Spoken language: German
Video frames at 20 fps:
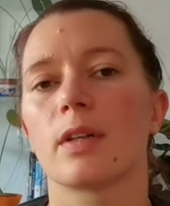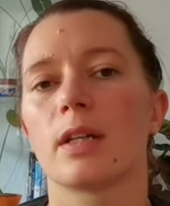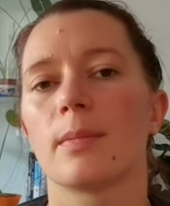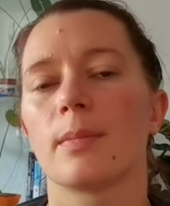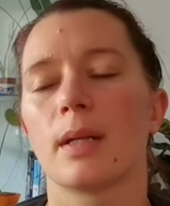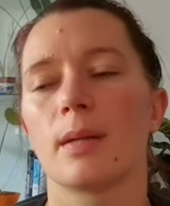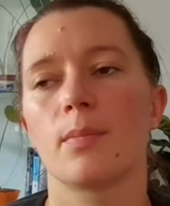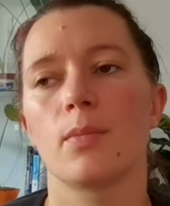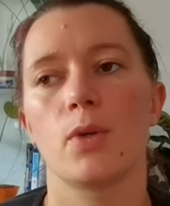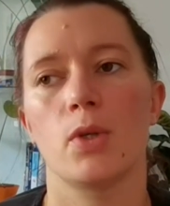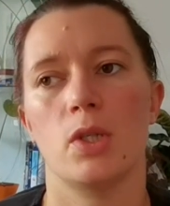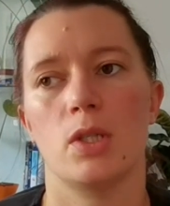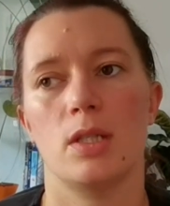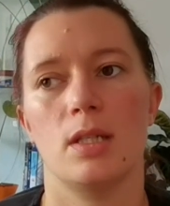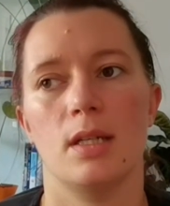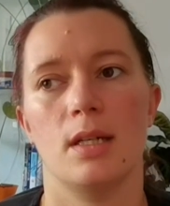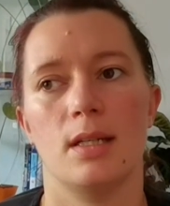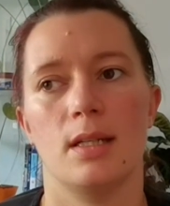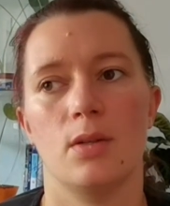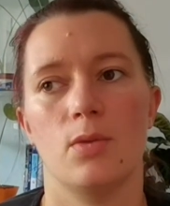weil man möchte
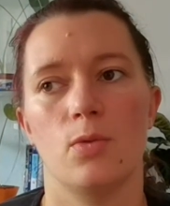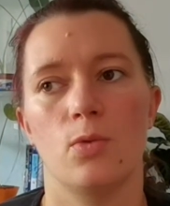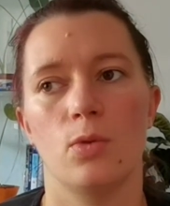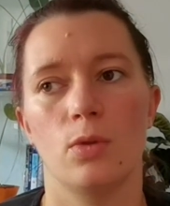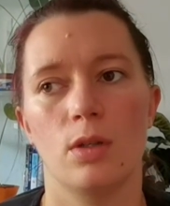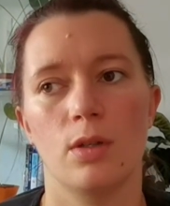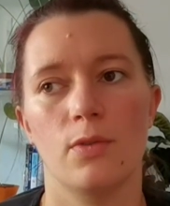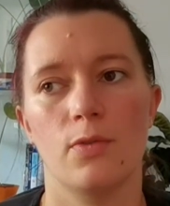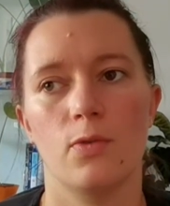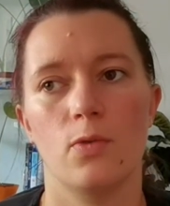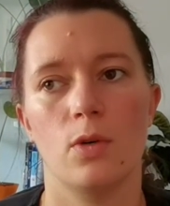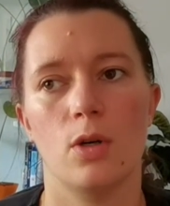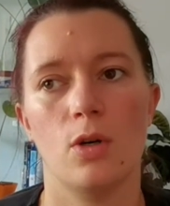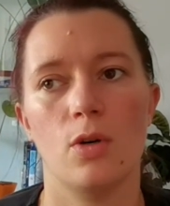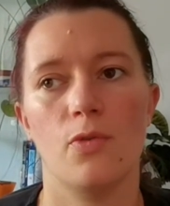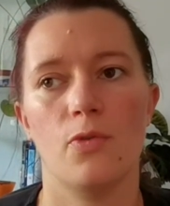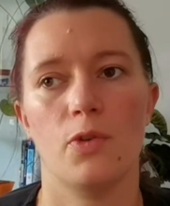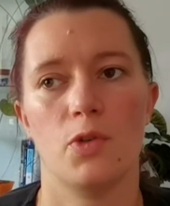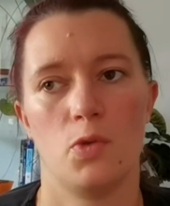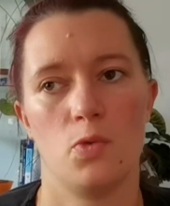ja dann irgendwo
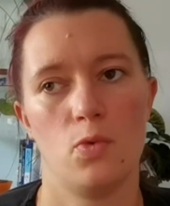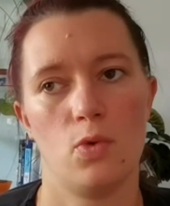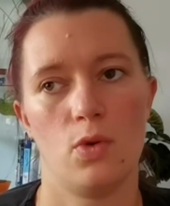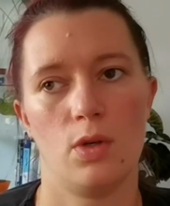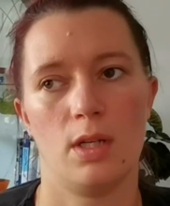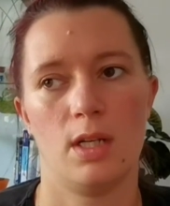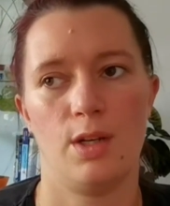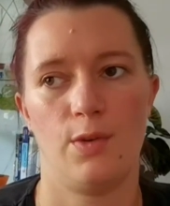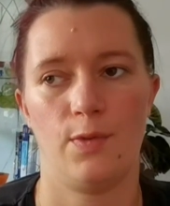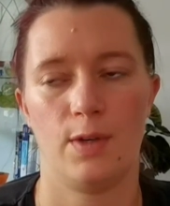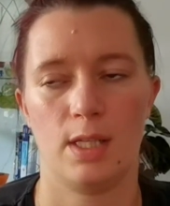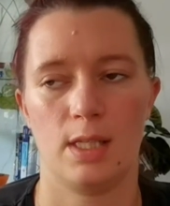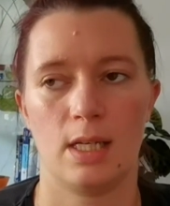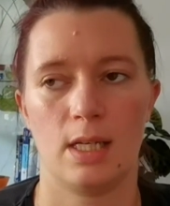auch versuchen, etwas